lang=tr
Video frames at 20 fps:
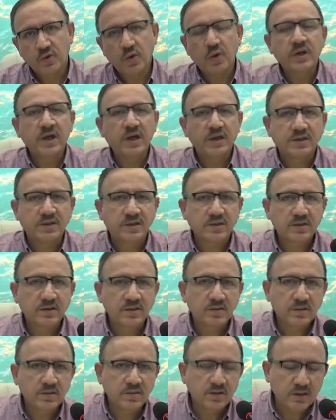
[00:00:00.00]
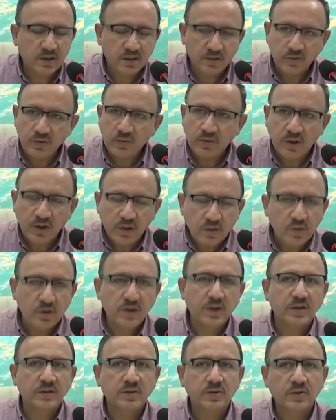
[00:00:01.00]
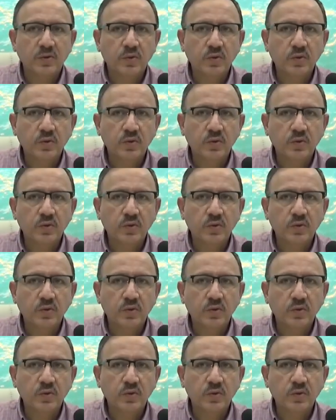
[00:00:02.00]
Döner. İşte dünya döner.